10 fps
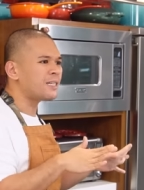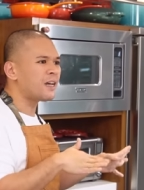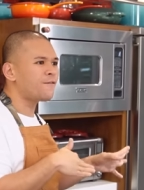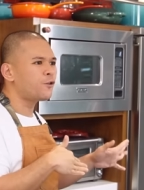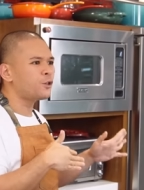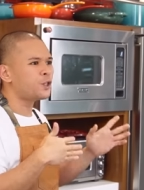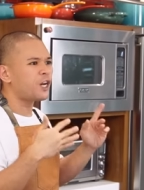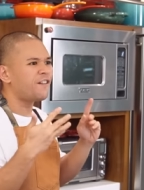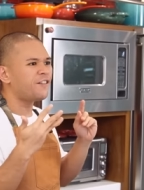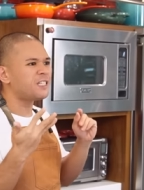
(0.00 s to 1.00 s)
sa isang food
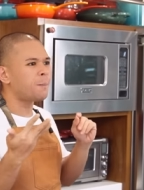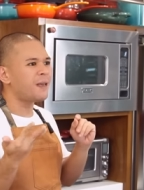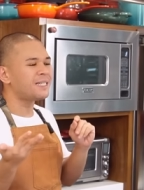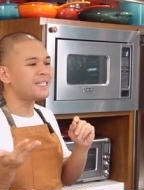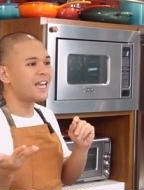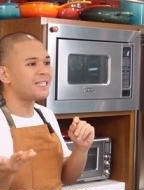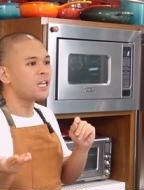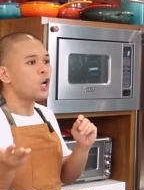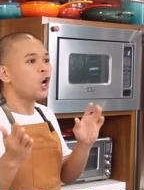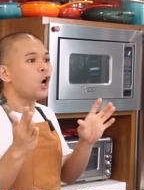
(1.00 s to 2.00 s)
service
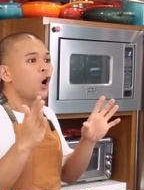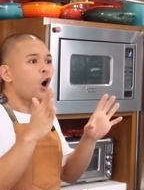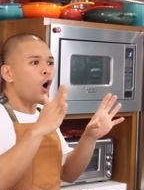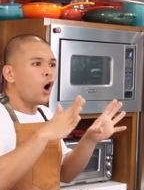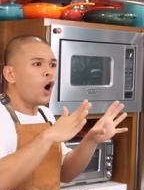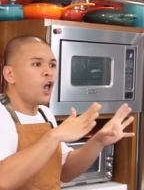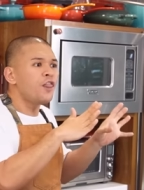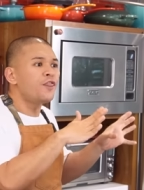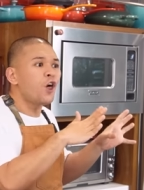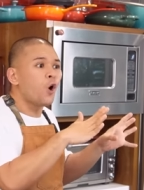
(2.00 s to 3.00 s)
business,
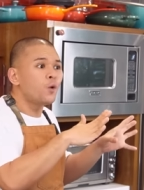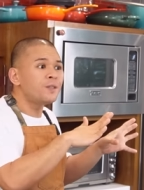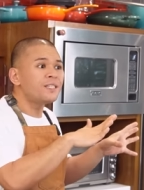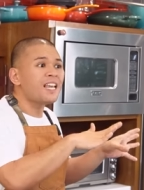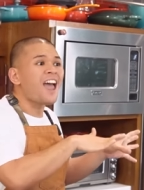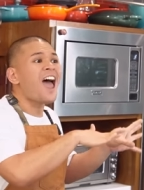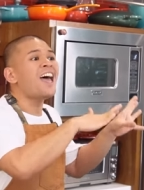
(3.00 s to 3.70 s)
all those